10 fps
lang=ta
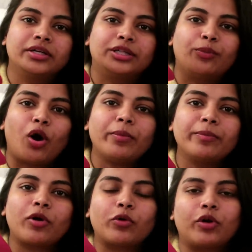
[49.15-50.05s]
இது பாபி
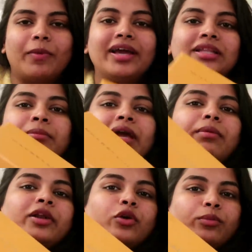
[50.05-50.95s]
ப்ரௌனோட பேக் இது
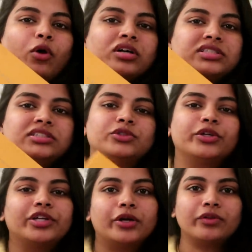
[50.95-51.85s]
மேபிளினோட பாக்ஸ் ஸோ
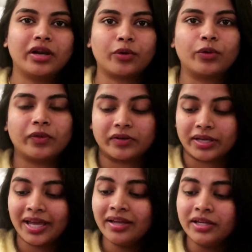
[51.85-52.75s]
இது ரெண்டு தான் நான் கொண்டு
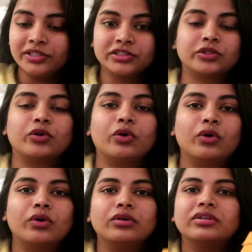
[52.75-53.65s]
வந்திருக்கேன் ஸோ
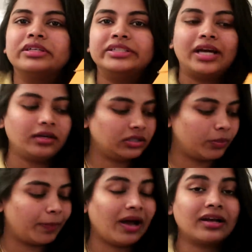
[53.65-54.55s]
யா நம்ம
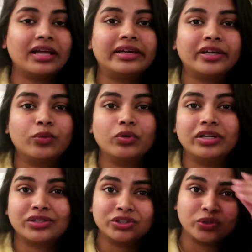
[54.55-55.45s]
பார்க்கலாம் என்னென்ன உள்ளே
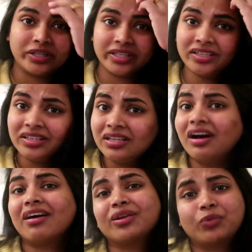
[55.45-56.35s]
இருக்குன்னு சொல்லிட்டு
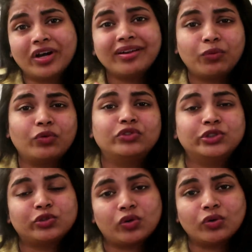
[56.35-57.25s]
அதுக்கு முன்னாடி நம்ம ஒரு
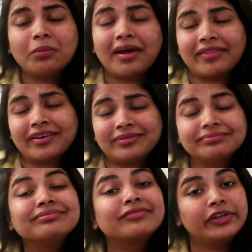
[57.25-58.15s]
விஷயம் சொல்லணும் மறந்துட்டேன்
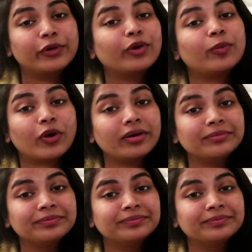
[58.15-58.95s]
வீடியோக்குள்ளே போகலாம்